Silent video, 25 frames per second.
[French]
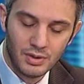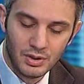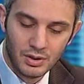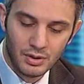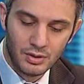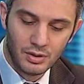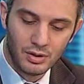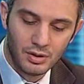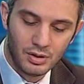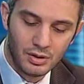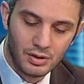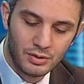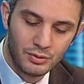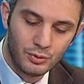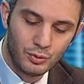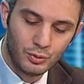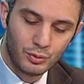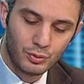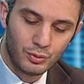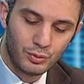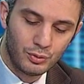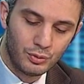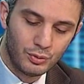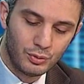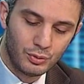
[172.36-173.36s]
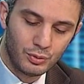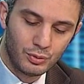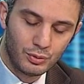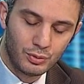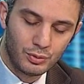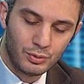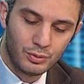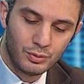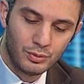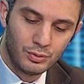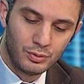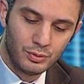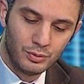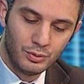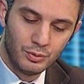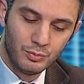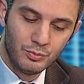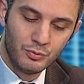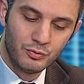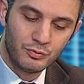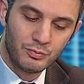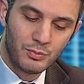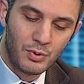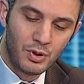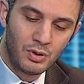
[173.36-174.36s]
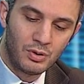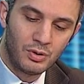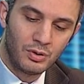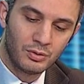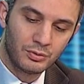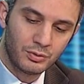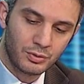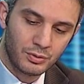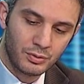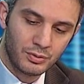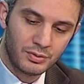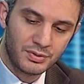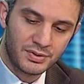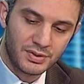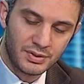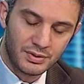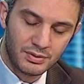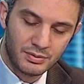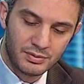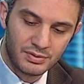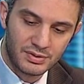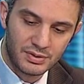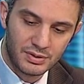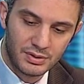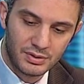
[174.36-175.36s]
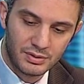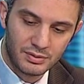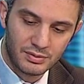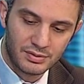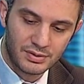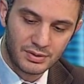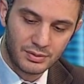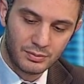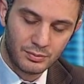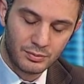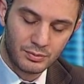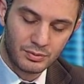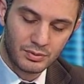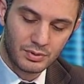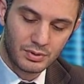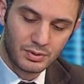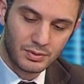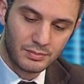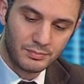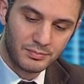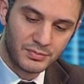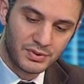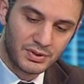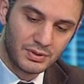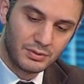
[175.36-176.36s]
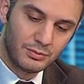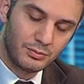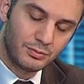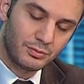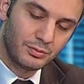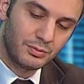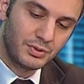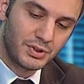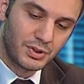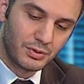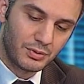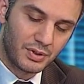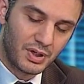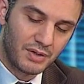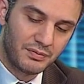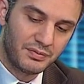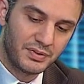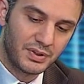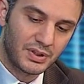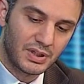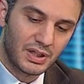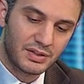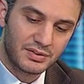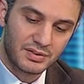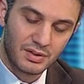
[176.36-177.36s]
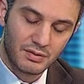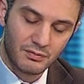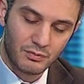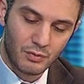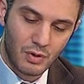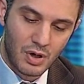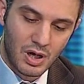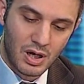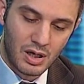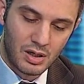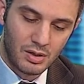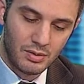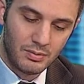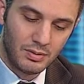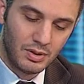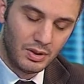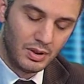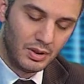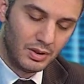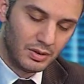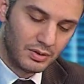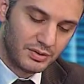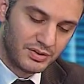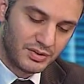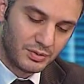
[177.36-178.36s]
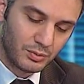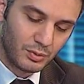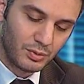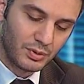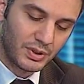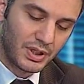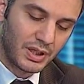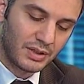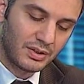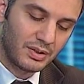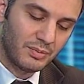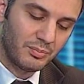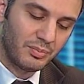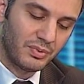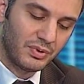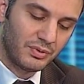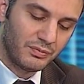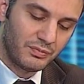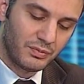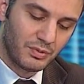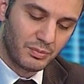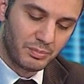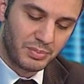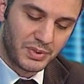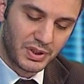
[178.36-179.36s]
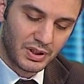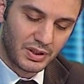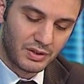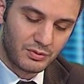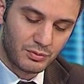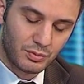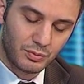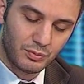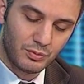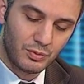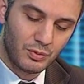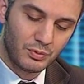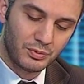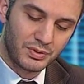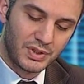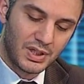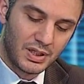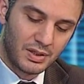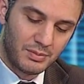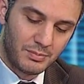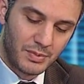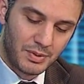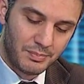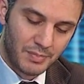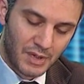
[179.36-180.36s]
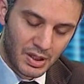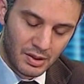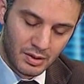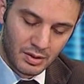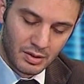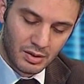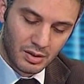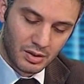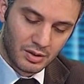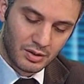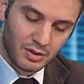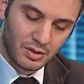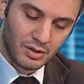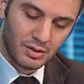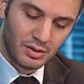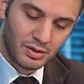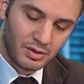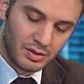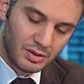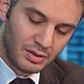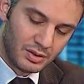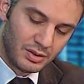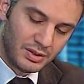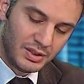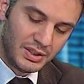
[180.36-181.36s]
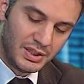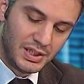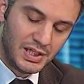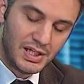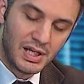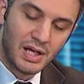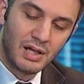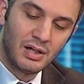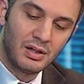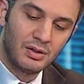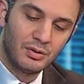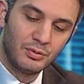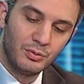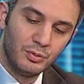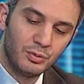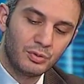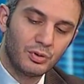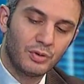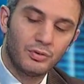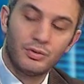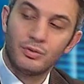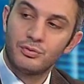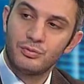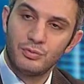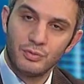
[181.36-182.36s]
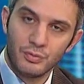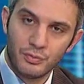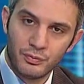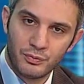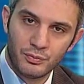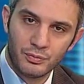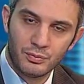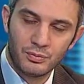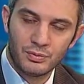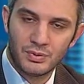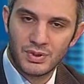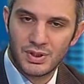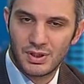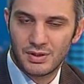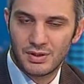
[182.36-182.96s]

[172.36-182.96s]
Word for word: euh, de, de, mouvement entre euh, ces, deux, zones géographiques. À savoir, si on regarde d'un point de vue empirique sur du long terme, euh, il y a une tendance de fond qui est